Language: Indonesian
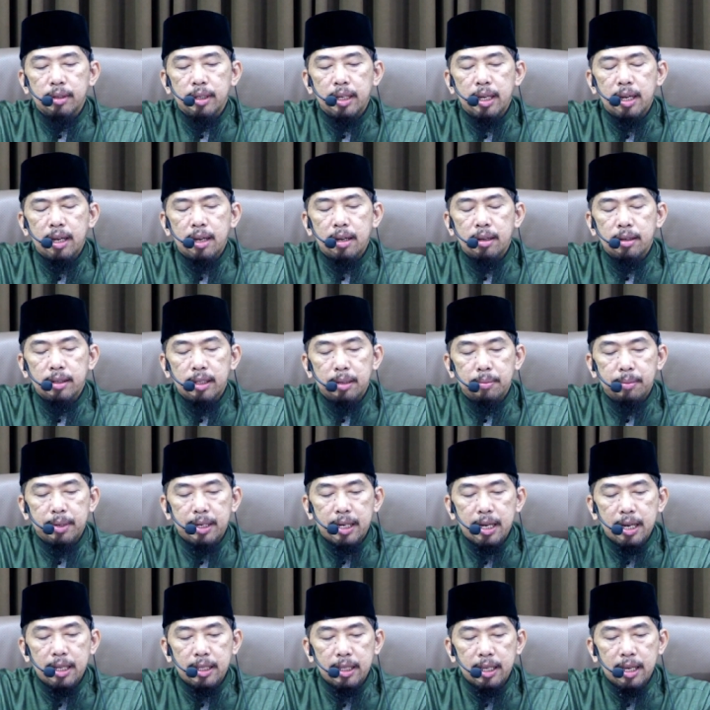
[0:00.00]
Ya Dia
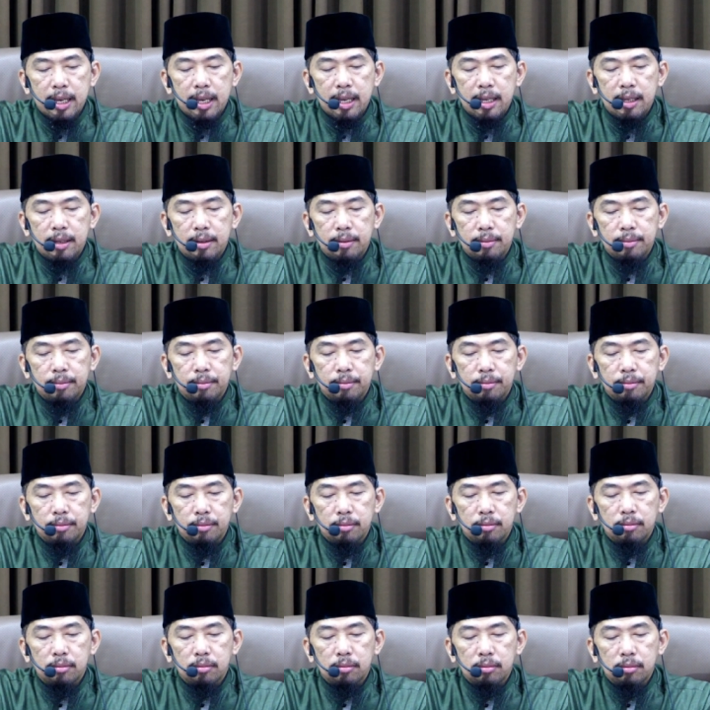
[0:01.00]
berkata
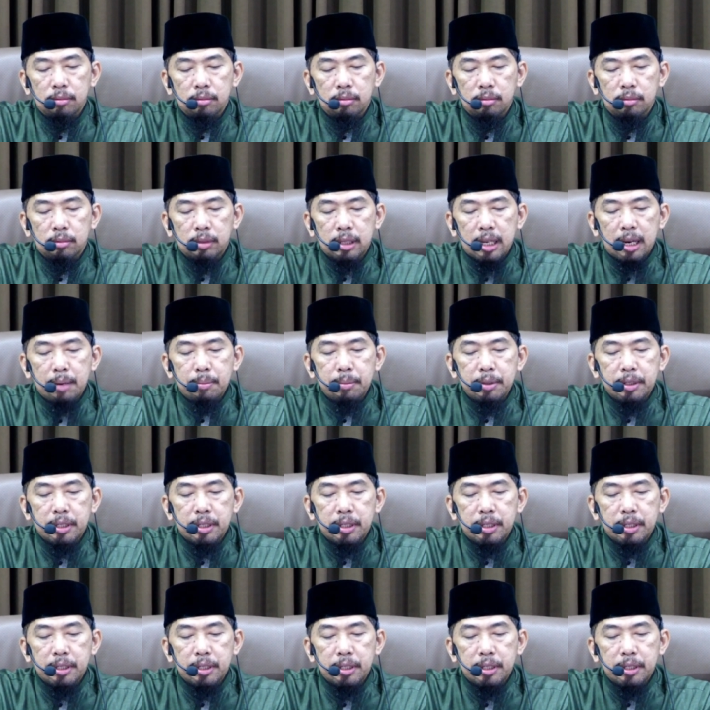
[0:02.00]
Telah